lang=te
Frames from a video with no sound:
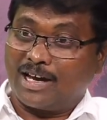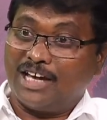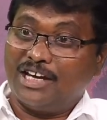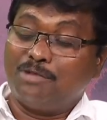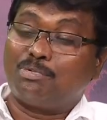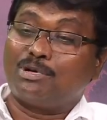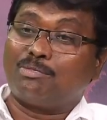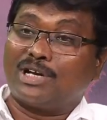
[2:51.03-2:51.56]

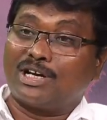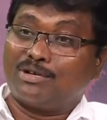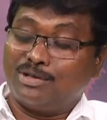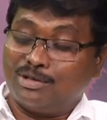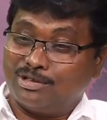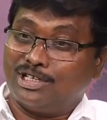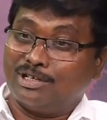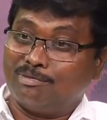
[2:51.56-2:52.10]
కానీ ఇప్పుడు మనకు
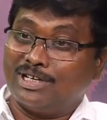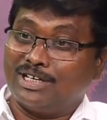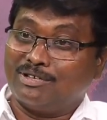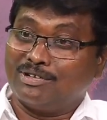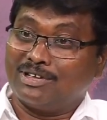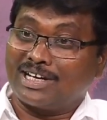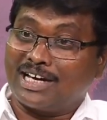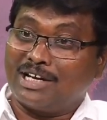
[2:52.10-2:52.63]
యుద్ధం
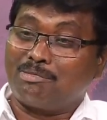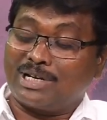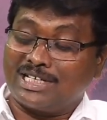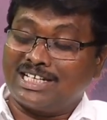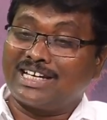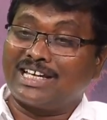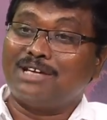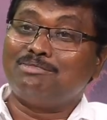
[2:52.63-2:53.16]
లేదు కానీ
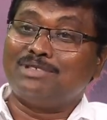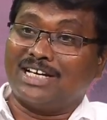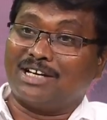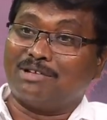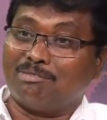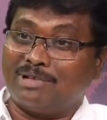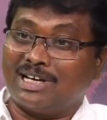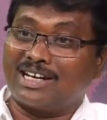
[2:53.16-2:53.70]
ప్రజలకు ఏం
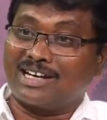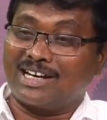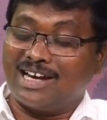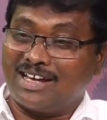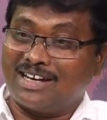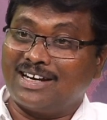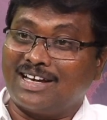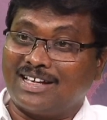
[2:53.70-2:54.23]
చేయాలి మన
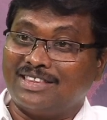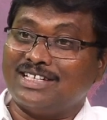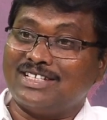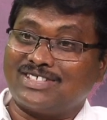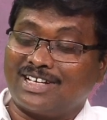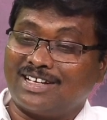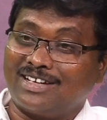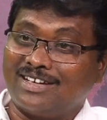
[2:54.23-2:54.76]
జ్ఞానాన్ని
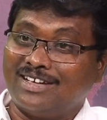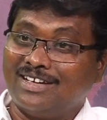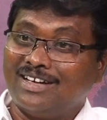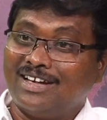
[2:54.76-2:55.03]
అందించాలి